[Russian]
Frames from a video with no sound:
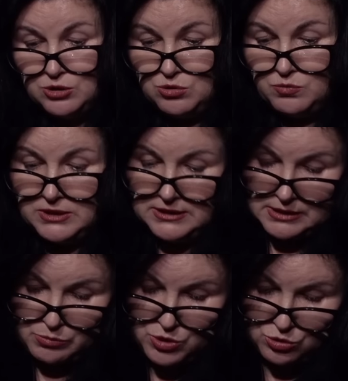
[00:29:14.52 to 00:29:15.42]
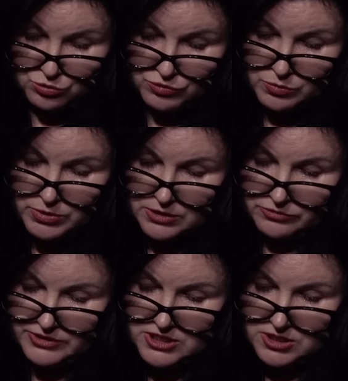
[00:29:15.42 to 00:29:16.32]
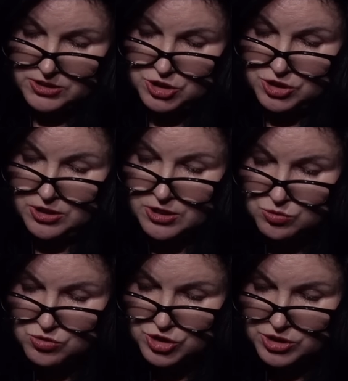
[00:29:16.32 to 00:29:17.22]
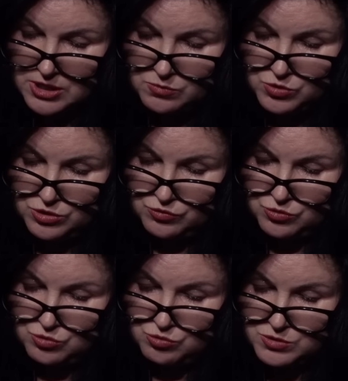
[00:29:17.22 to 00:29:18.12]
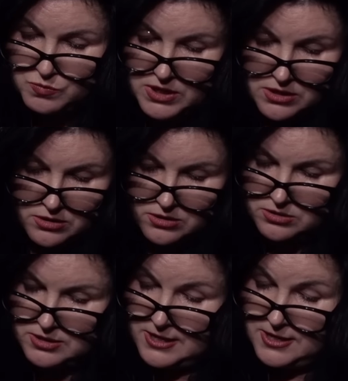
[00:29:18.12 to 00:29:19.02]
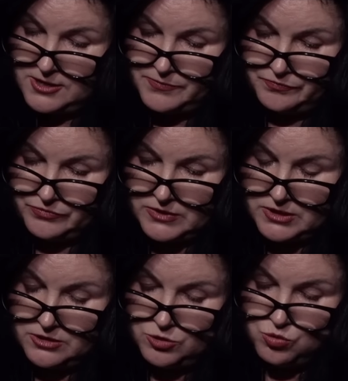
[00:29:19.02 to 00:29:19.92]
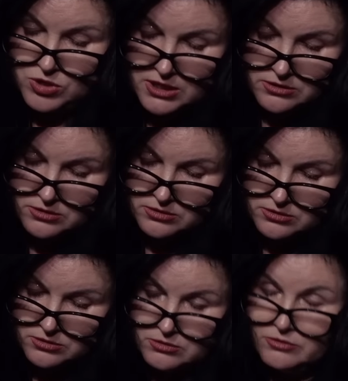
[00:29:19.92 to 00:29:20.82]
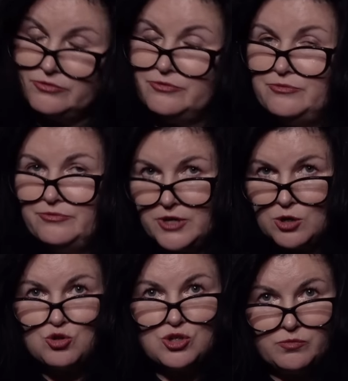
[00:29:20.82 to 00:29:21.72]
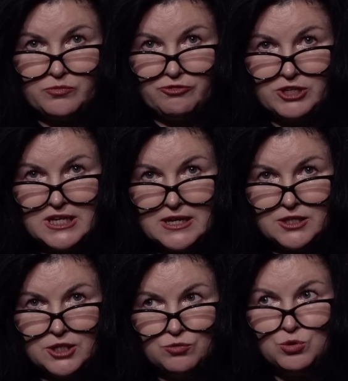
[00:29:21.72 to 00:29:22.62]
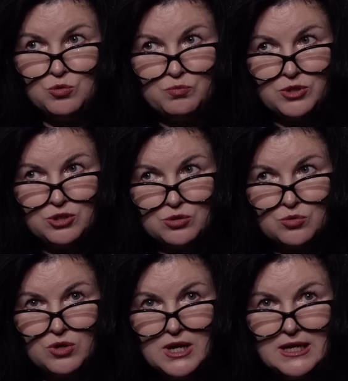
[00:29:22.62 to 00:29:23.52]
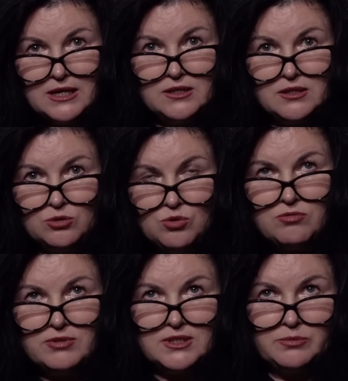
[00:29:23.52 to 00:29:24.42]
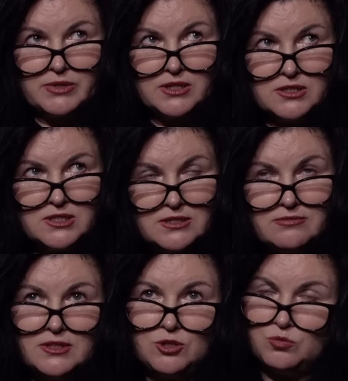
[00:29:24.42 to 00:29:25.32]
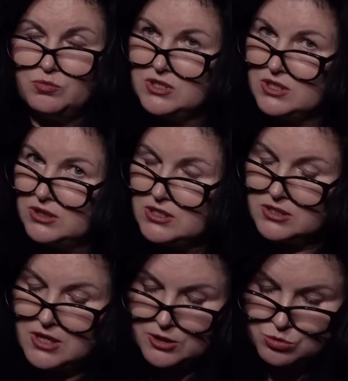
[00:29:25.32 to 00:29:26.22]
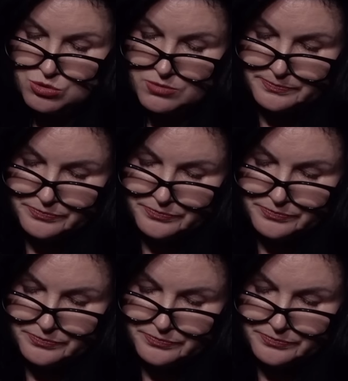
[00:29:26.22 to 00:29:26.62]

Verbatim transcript: особенно на период выборов, достаточно хорош. Там у него успех, и Уран э, в в хорошем влиянии к его Юпитеру. Это новое, это прогрессивно, Юпитер это статус.